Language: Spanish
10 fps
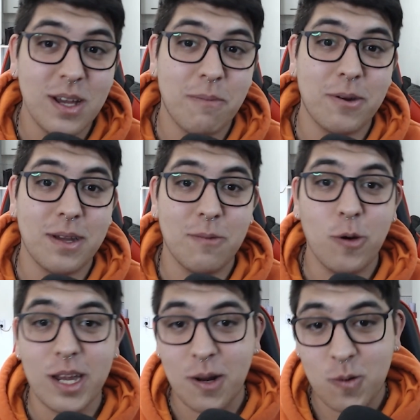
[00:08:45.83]
Espero que
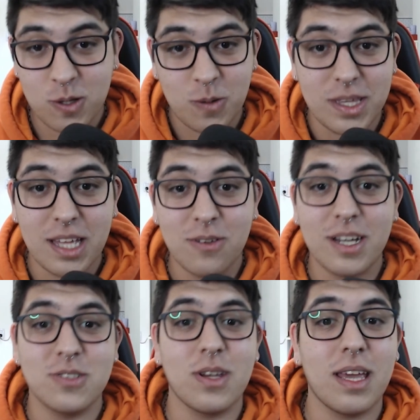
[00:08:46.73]
busquen algún otro videito en
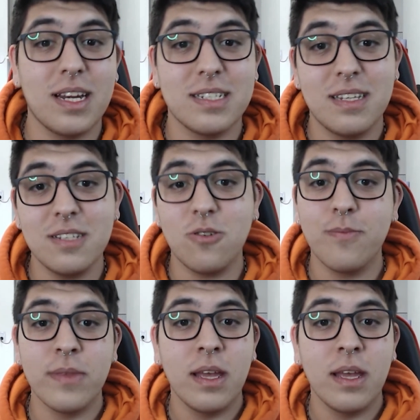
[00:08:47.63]
caso de que quieran hacer eso.